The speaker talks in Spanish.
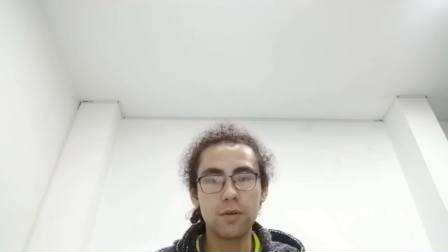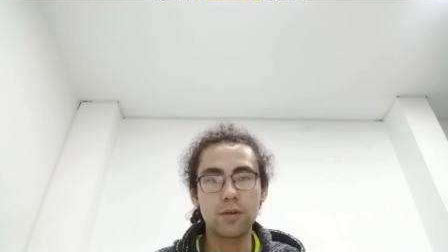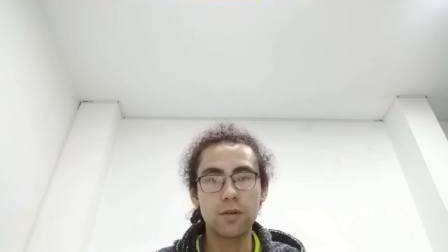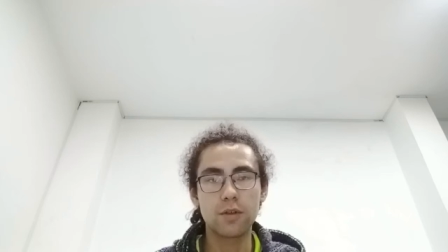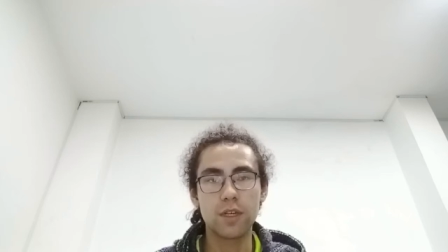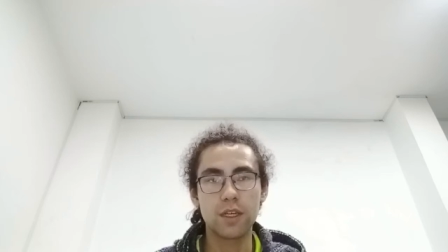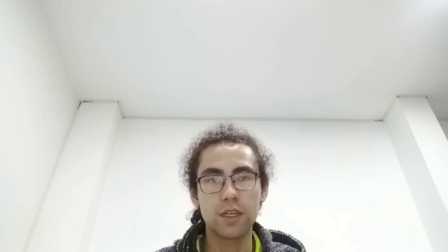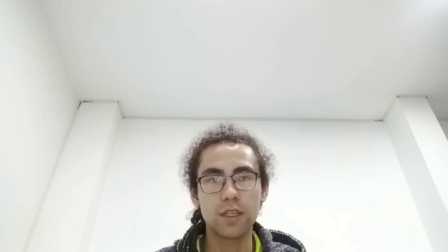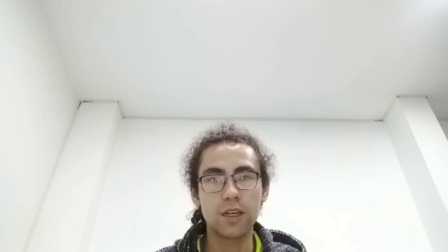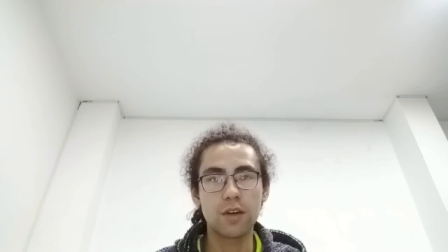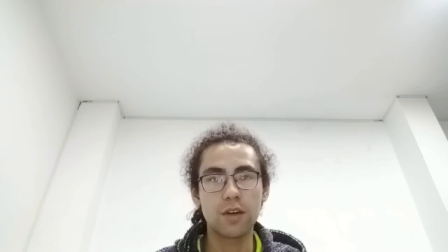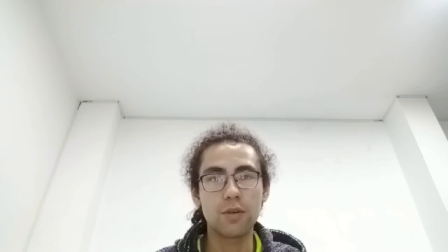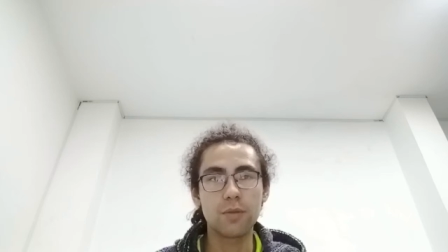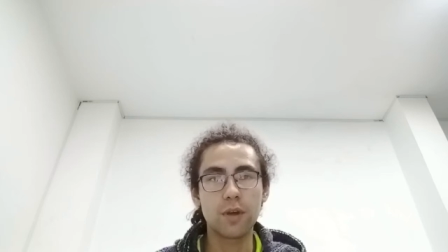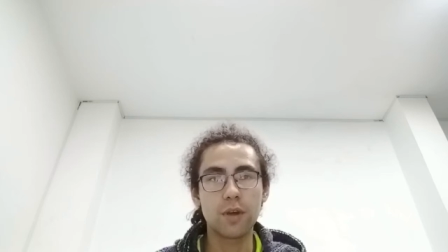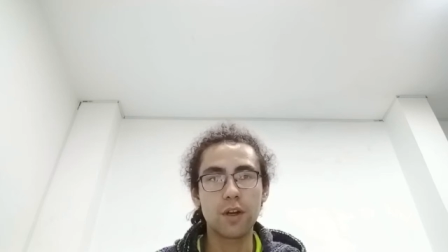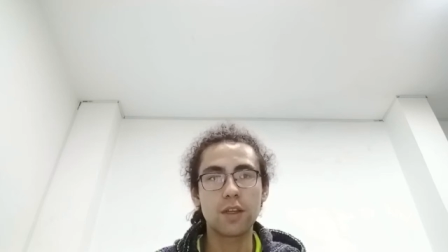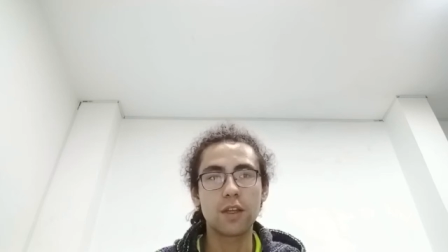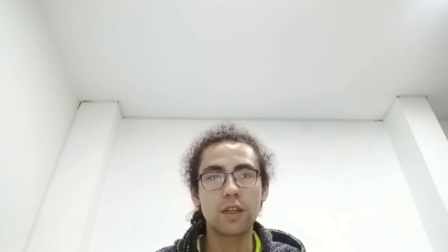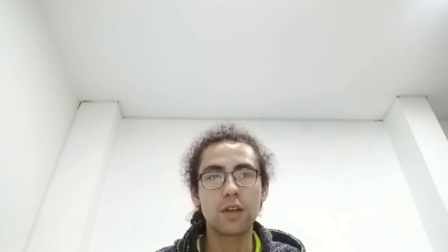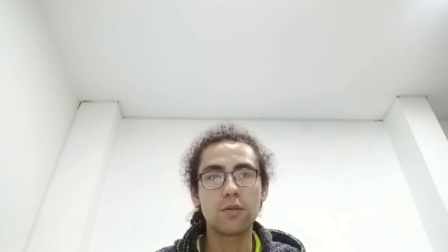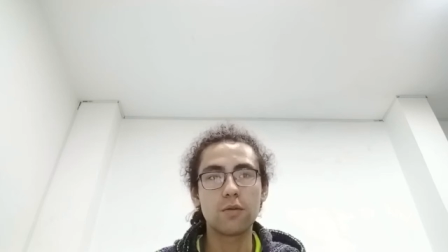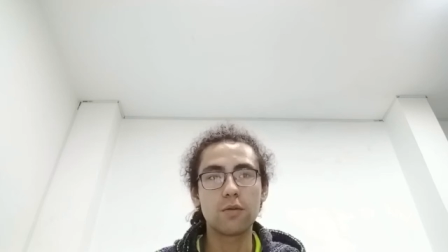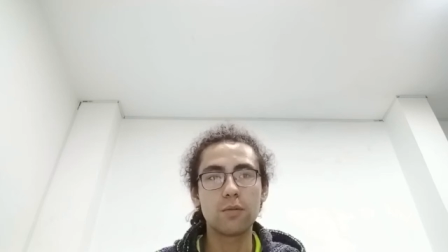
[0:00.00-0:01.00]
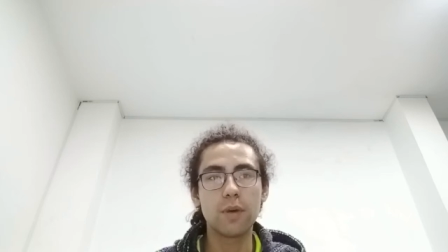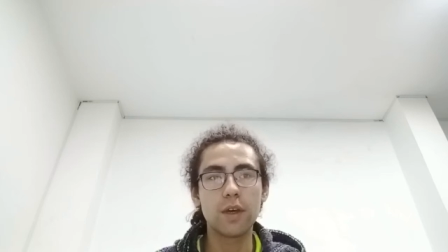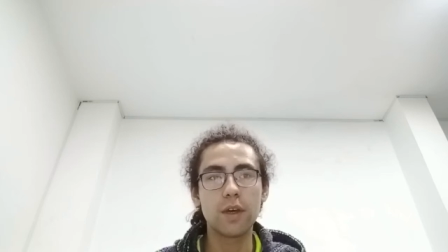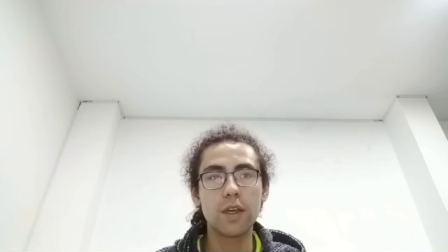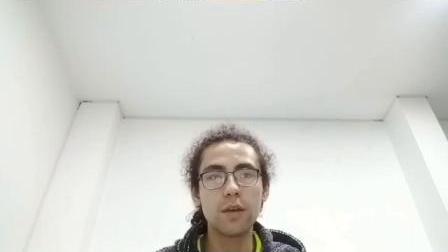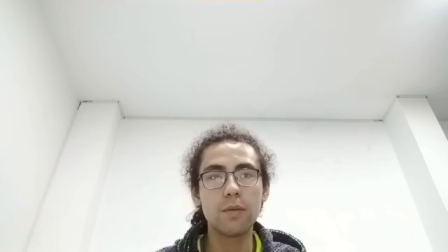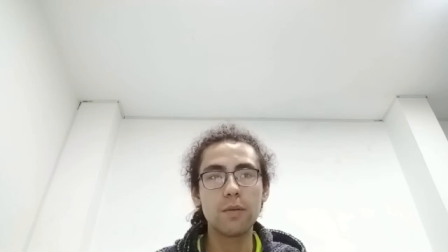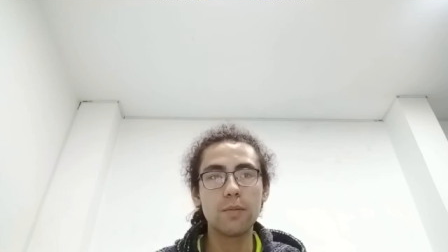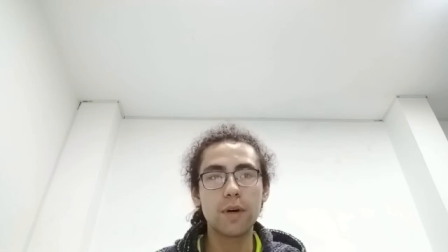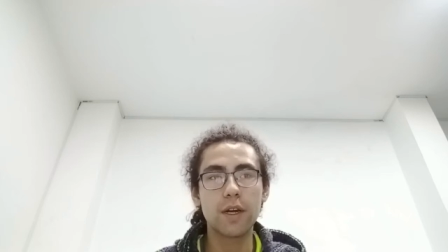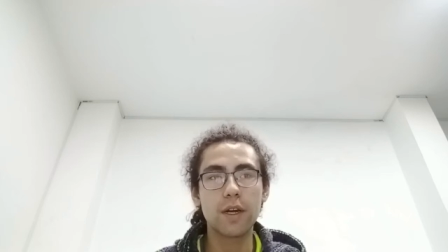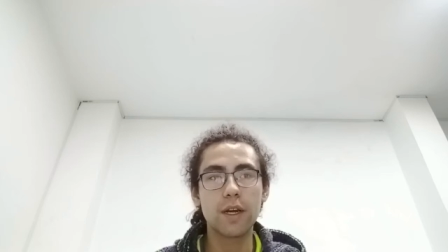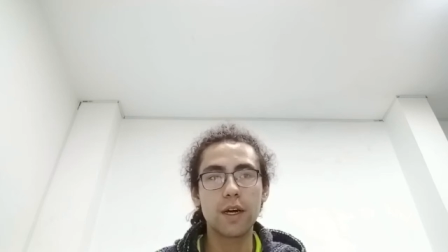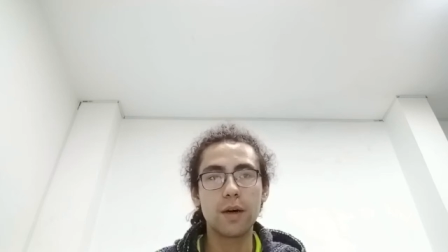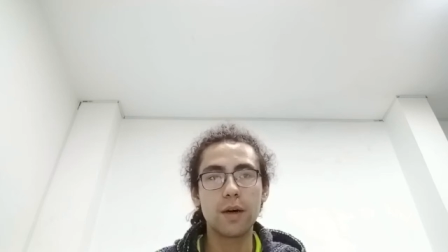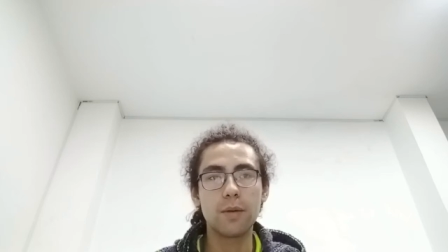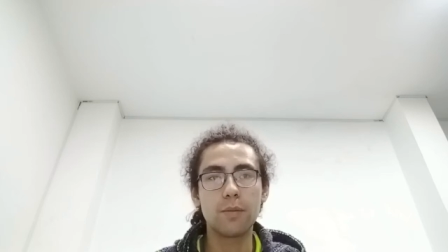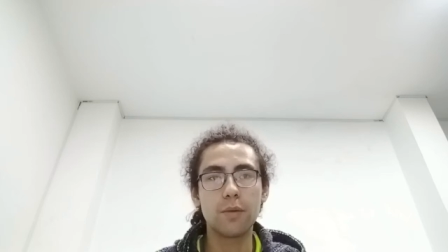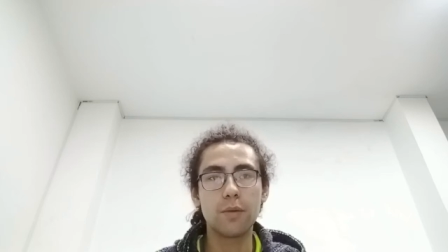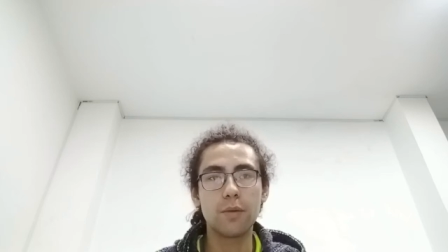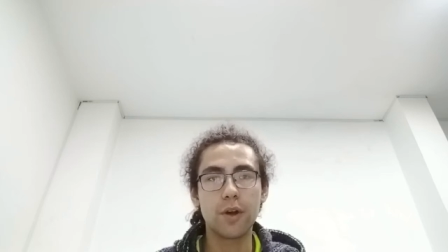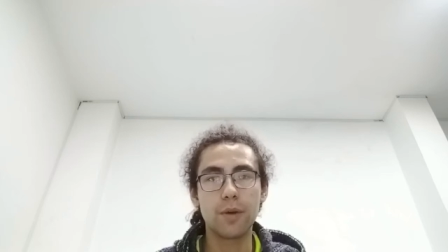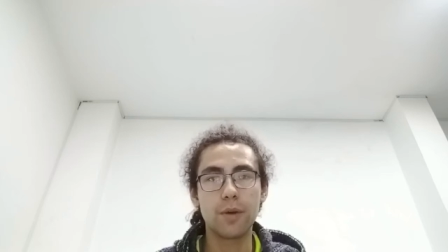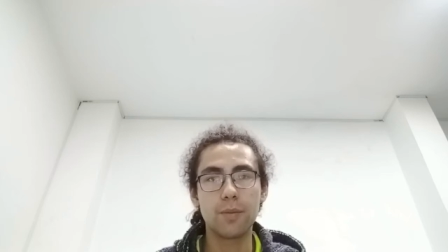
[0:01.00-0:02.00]
o sea, se convierte en un medio para
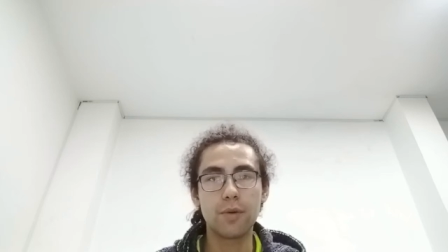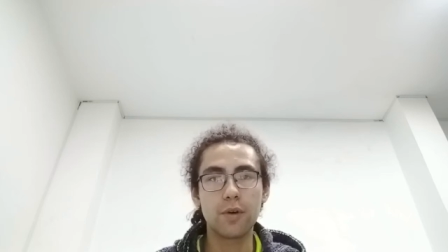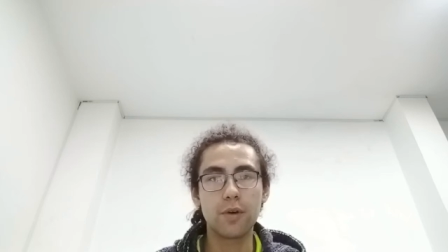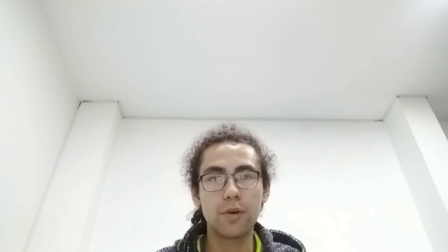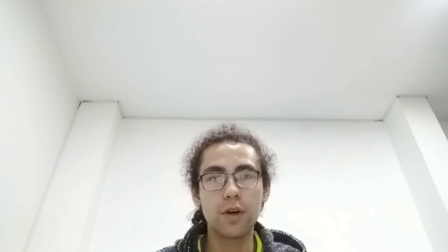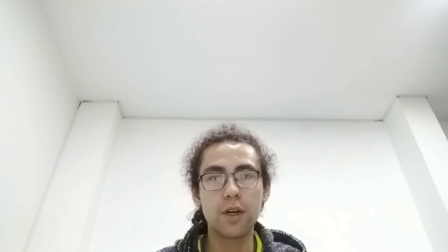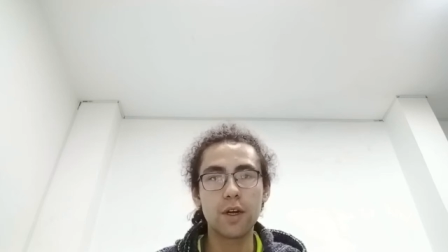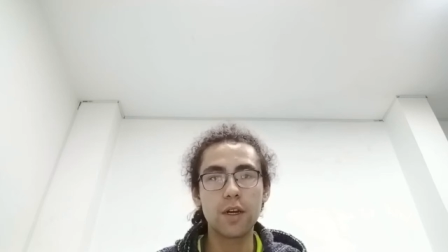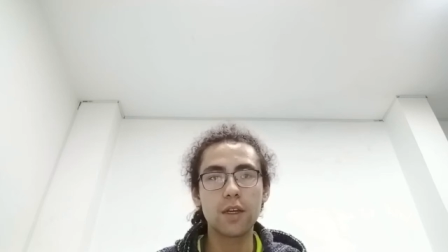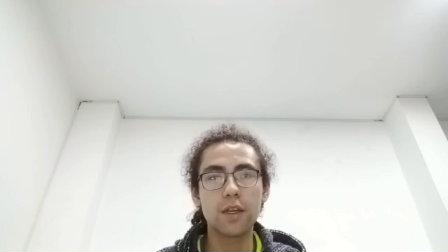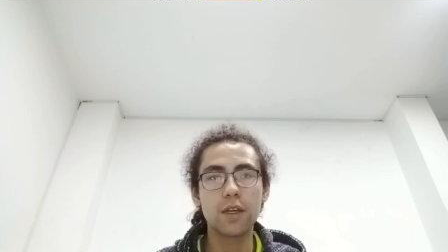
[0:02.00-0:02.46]
poder probar